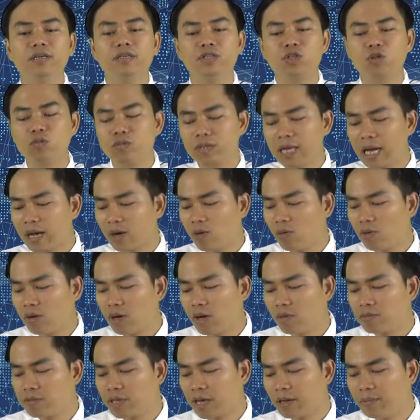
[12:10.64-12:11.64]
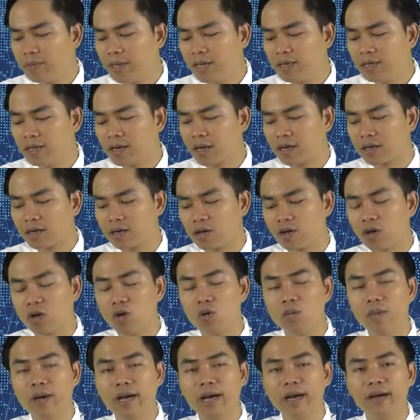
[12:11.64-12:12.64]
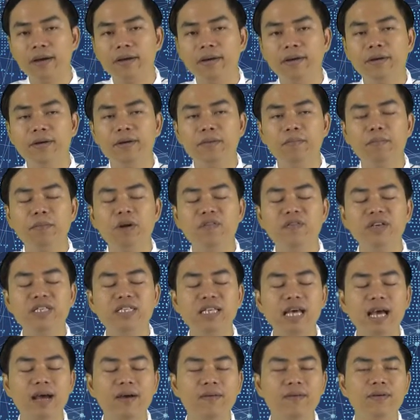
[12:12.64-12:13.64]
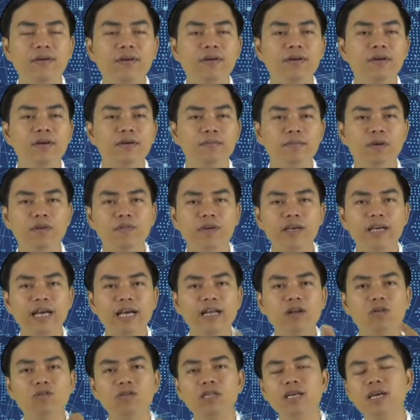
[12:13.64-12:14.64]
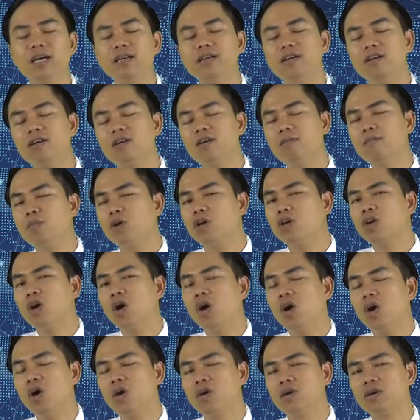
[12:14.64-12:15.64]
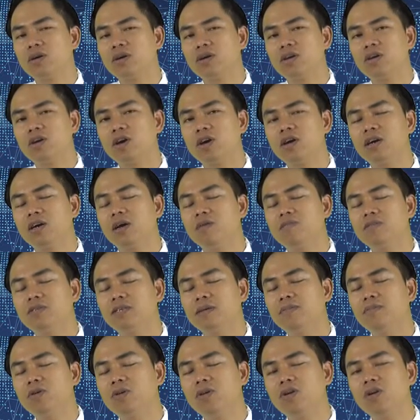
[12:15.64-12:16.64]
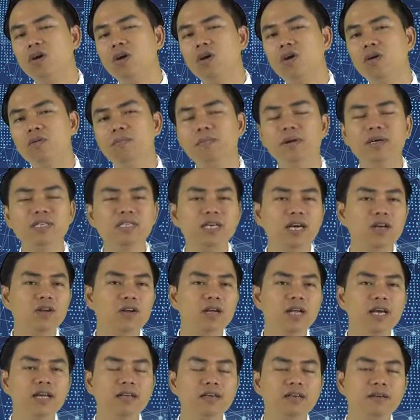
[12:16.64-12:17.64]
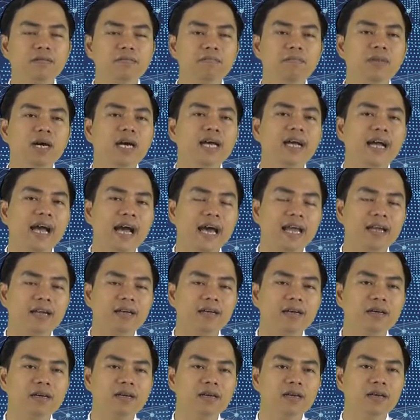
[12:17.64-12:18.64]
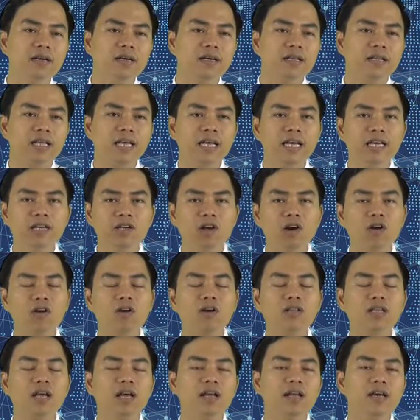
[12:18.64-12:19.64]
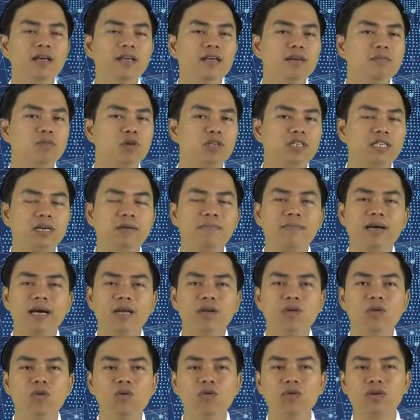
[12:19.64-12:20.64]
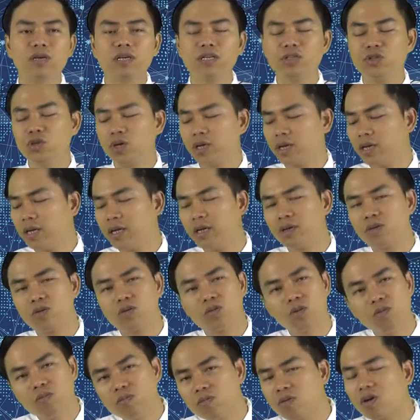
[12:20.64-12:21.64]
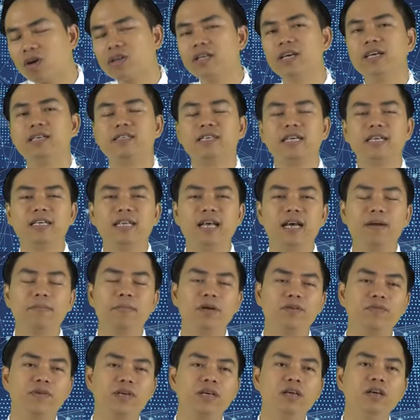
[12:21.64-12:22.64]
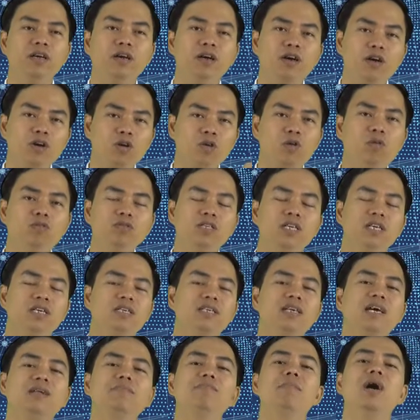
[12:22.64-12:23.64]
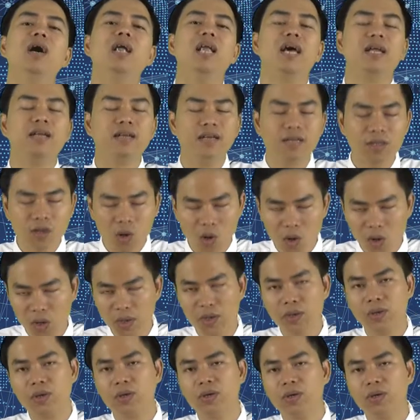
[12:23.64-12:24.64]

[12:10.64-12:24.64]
chúng ta cũng không thể biết được có đúng không ạ bởi vì sao bởi vì ngày đầu tiên nó có một đô nó có 0.1 đô bây giờ nó lên được 10 ngàn thì nó có thể lên được 100 ngàn đô cái chuyện đấy cũng có thể xảy ra bởi vì cũng chỉ nhân 10 lần nữa thôi